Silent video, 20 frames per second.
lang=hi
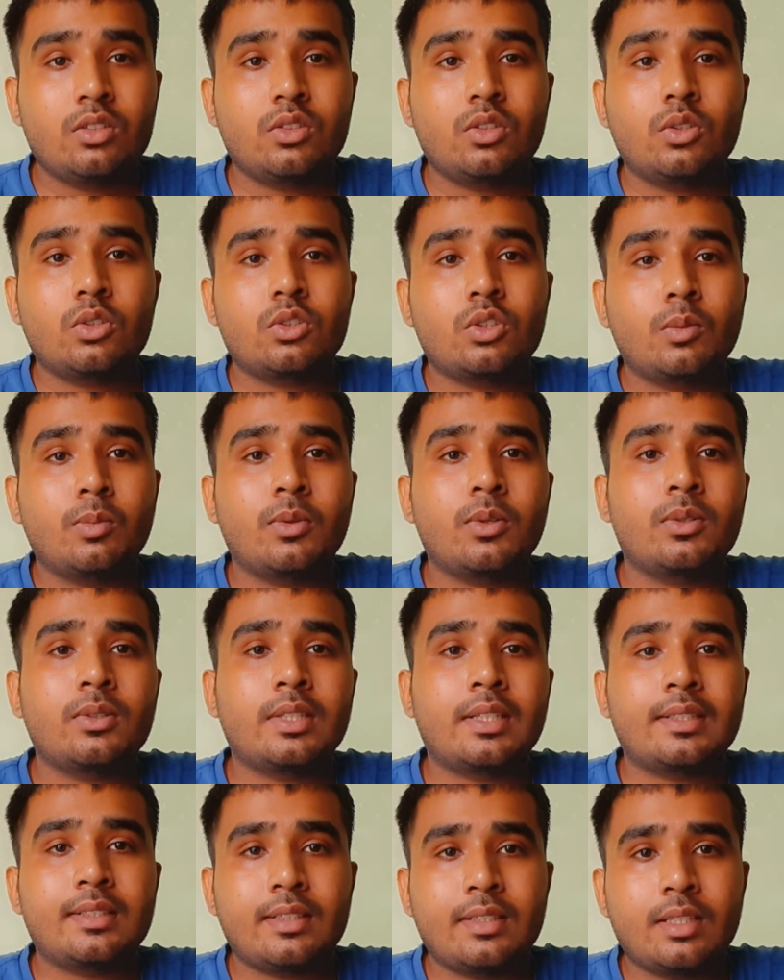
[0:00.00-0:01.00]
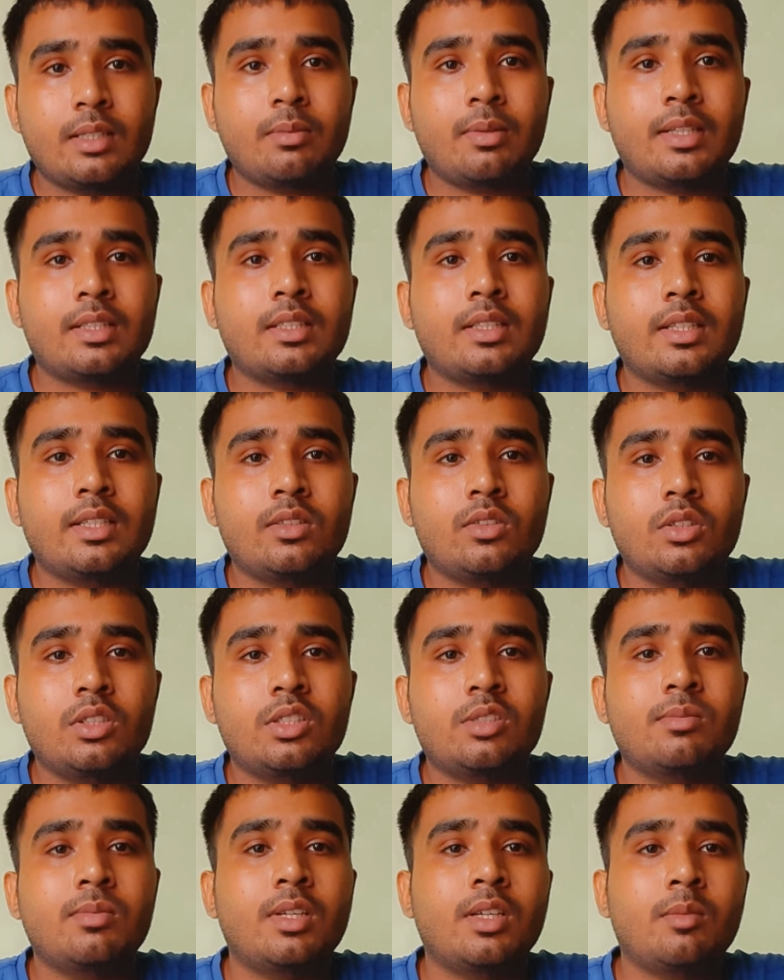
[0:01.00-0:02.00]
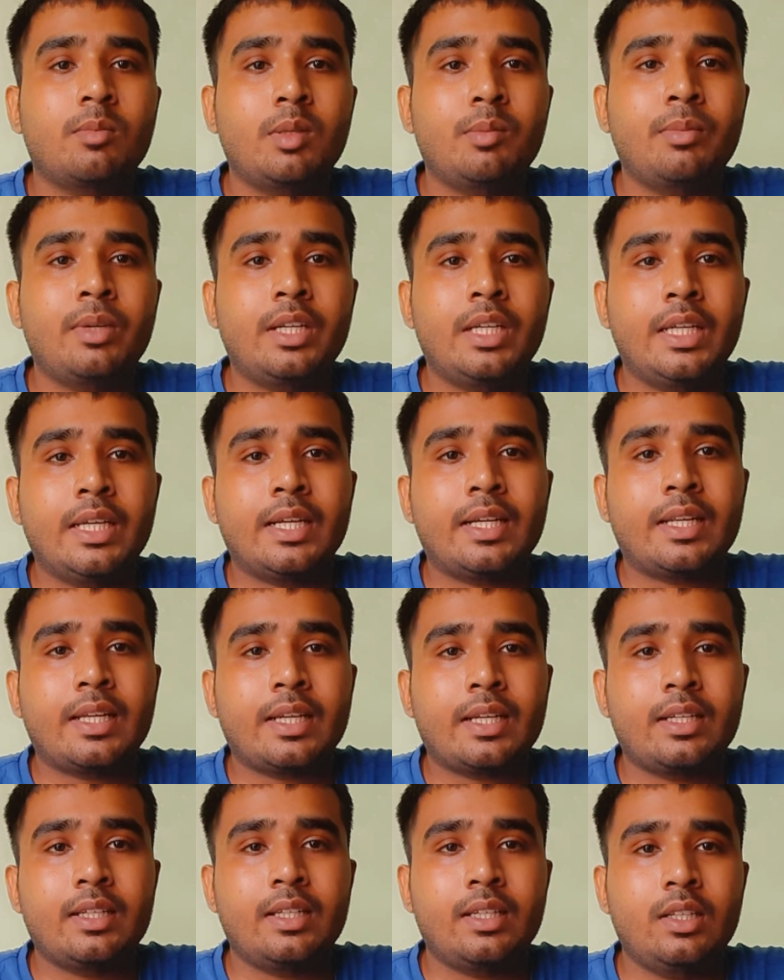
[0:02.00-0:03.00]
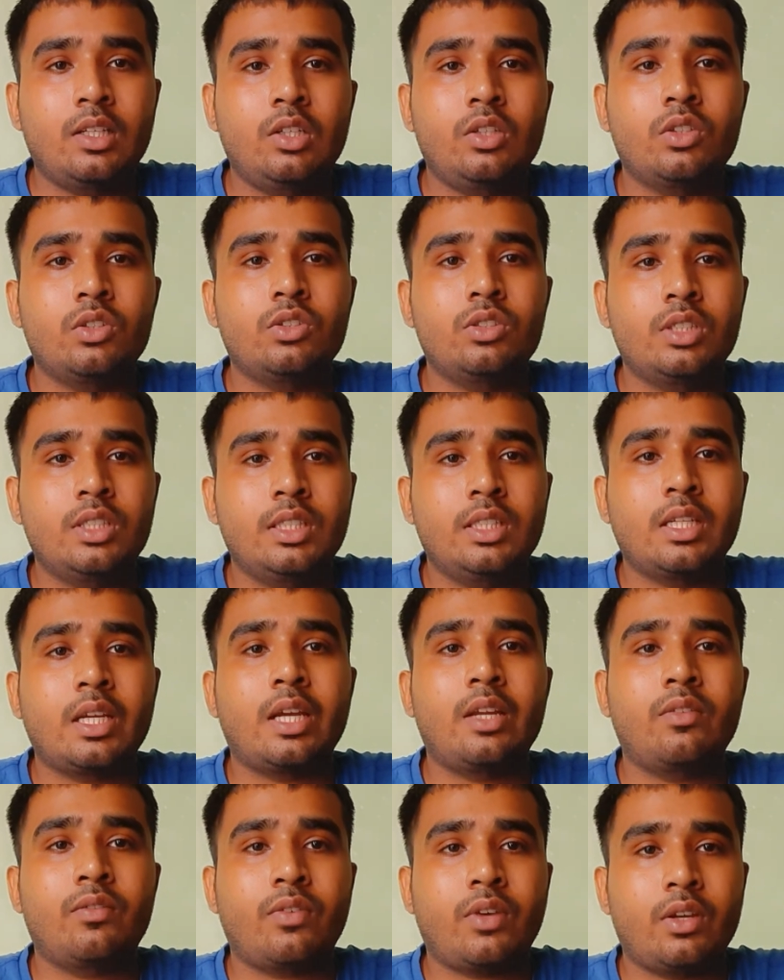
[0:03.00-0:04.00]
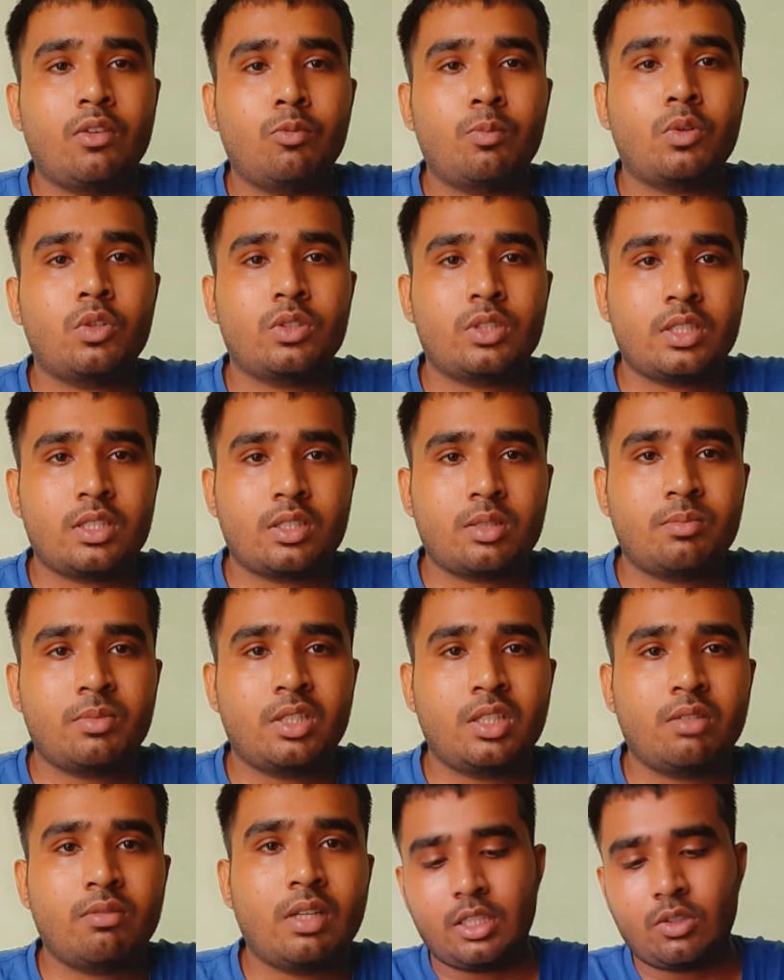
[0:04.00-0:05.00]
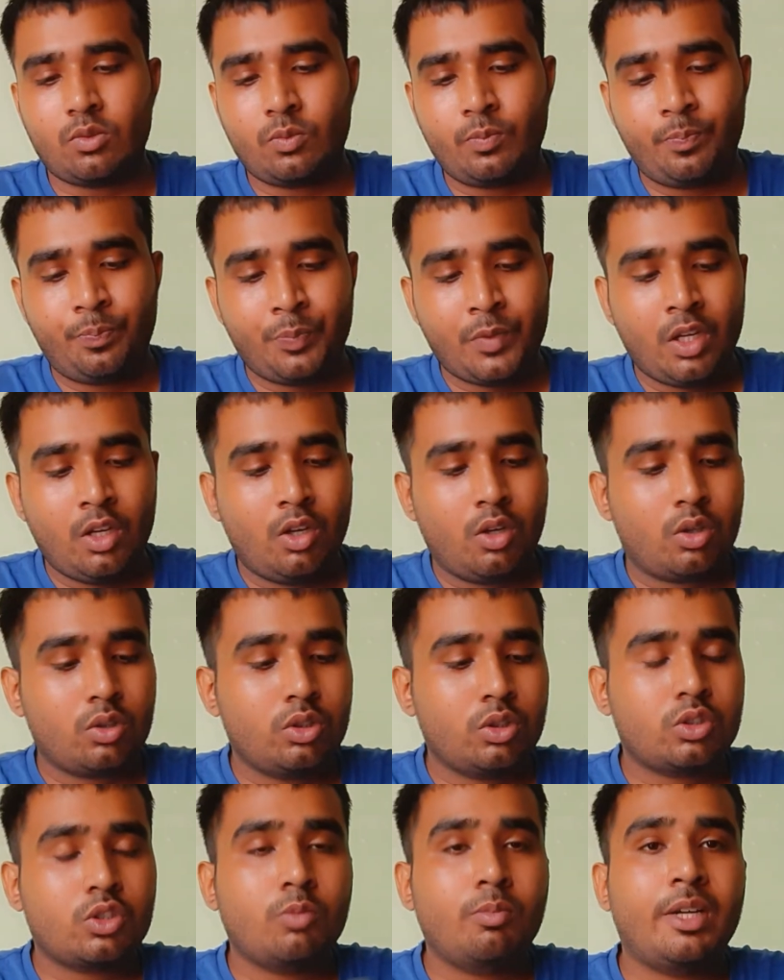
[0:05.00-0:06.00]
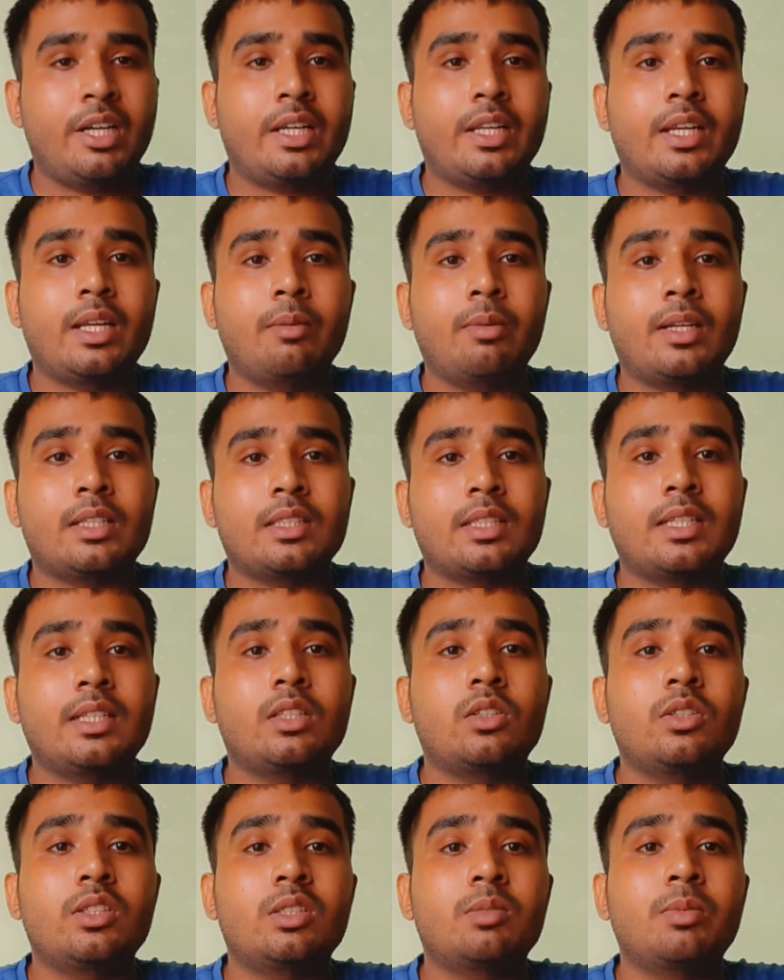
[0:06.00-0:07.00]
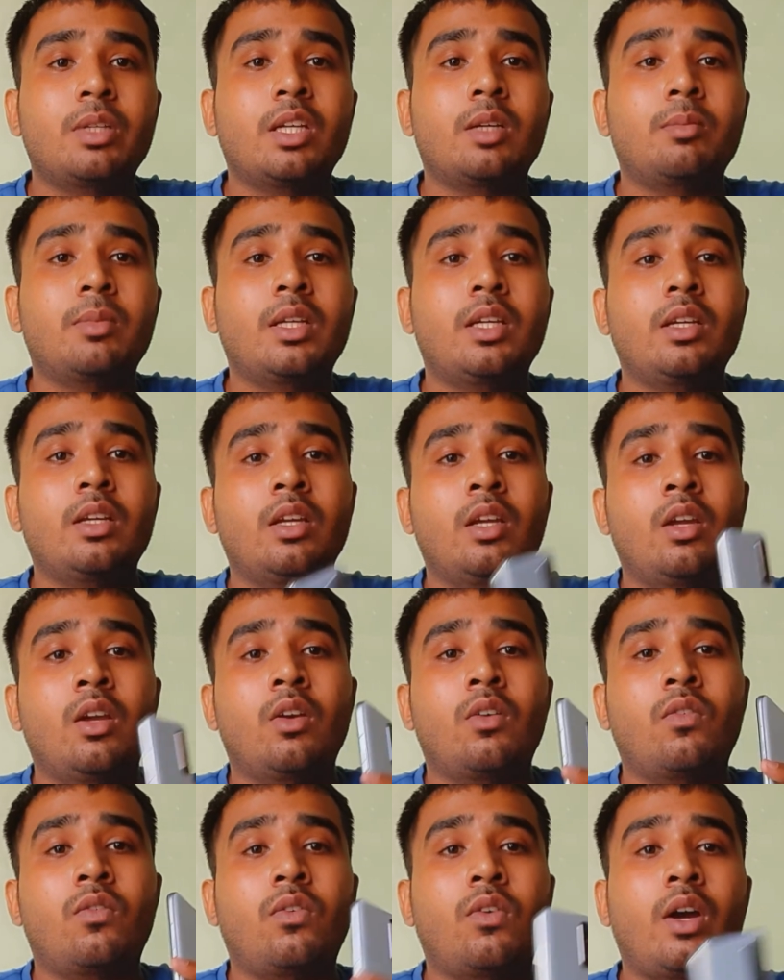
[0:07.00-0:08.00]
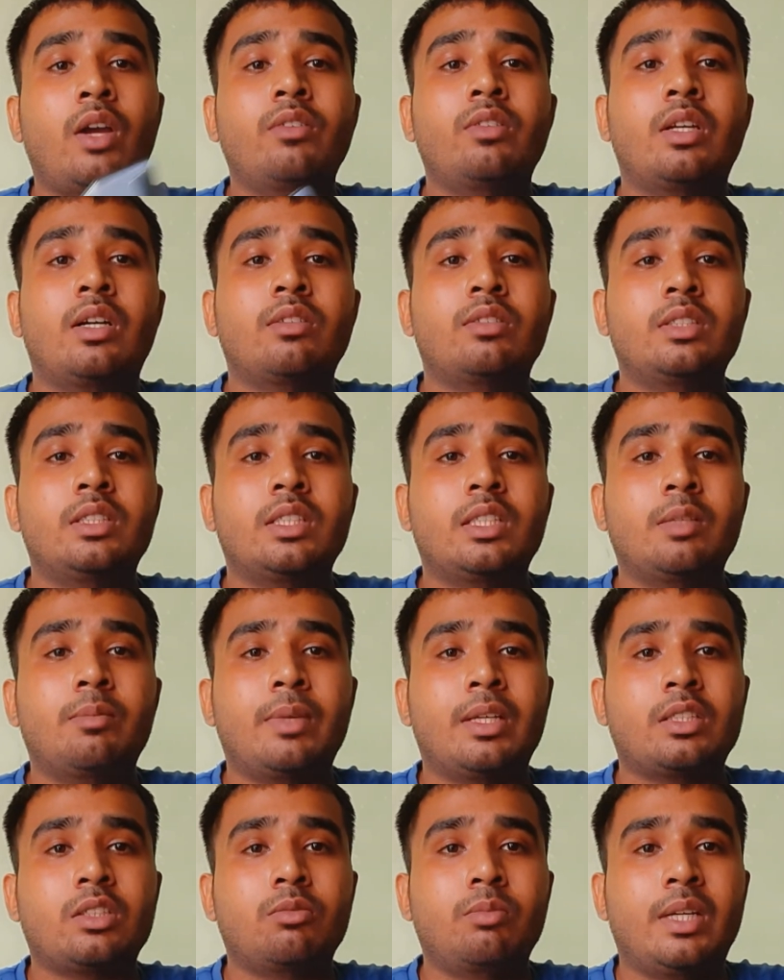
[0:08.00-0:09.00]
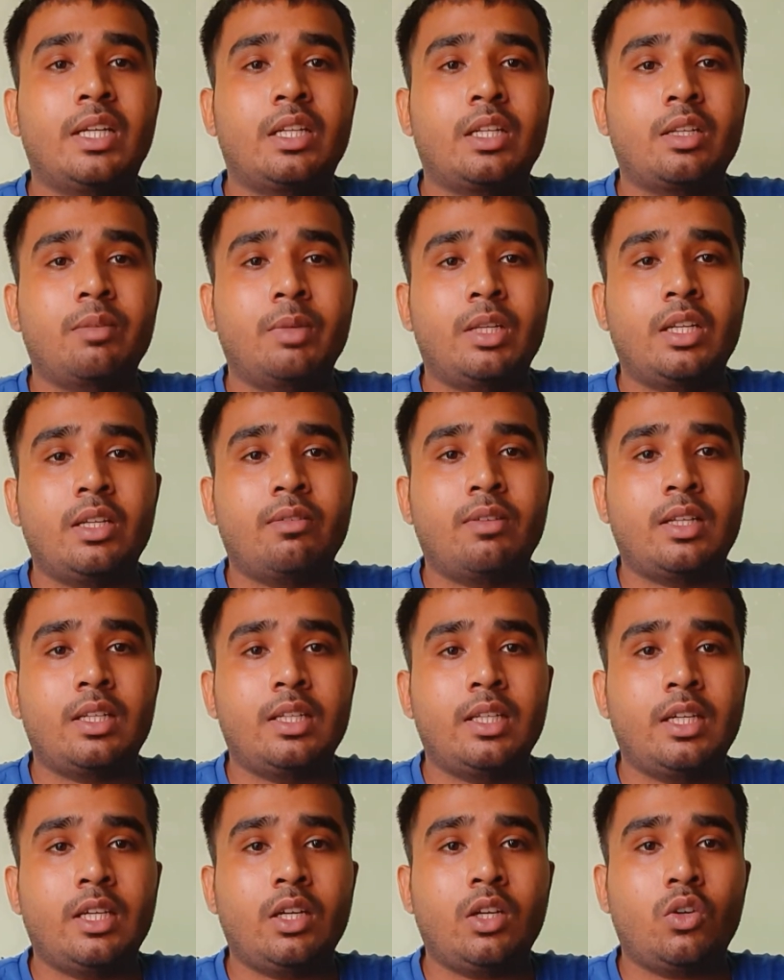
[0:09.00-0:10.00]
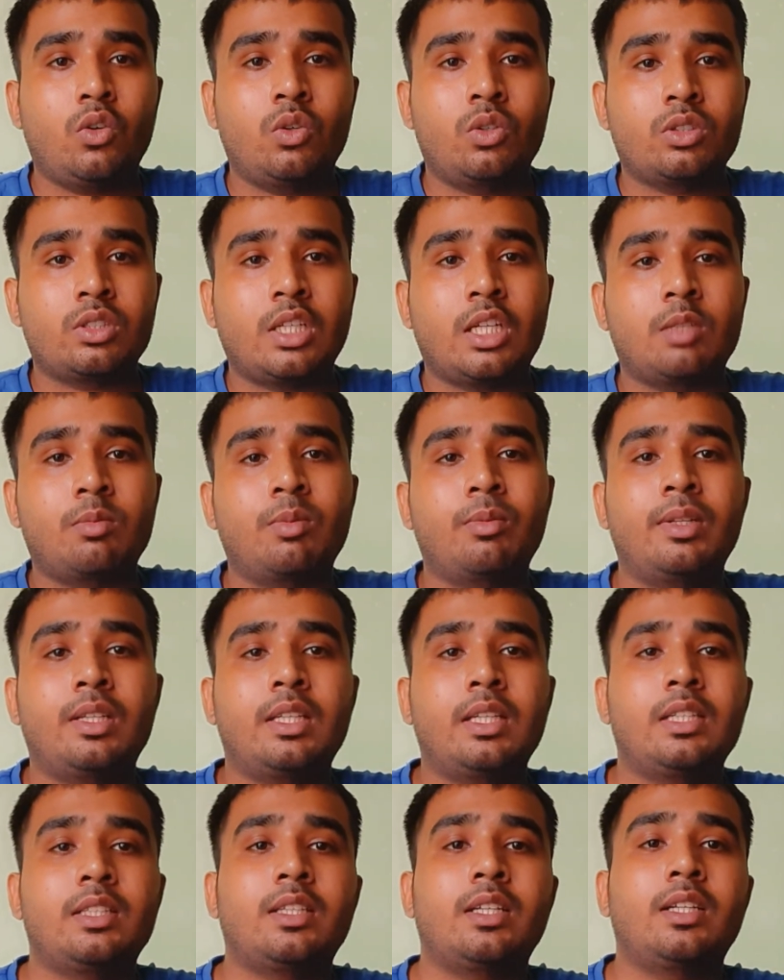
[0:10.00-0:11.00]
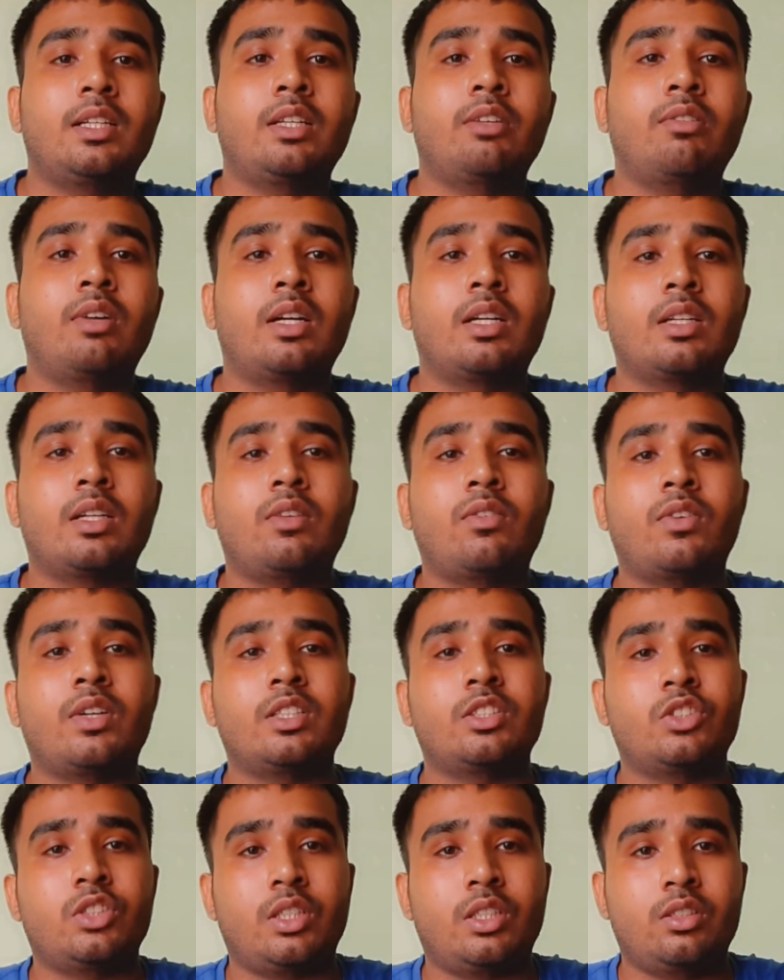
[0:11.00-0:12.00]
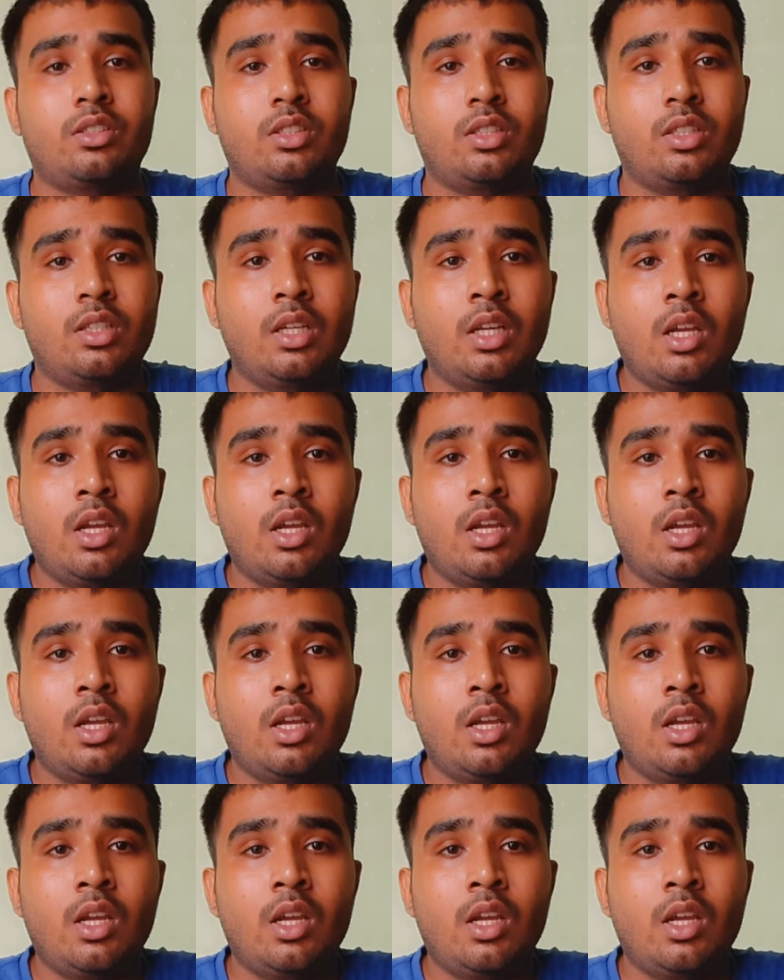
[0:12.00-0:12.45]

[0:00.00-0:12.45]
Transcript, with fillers: दोस्तों प्रोसेसर की बात करें तो इसमें हमें मीडिया टेक हीलियो जी नाइन फाइव प्रोसेसर मिलने वाला प्रो और दोस्तों बैटरी की बात करें तो इसमें हमें 5000 की मैसिव बैटरी मिलने वाली है और साथ में मिलता है 30 वाट का फास्ट चार्जर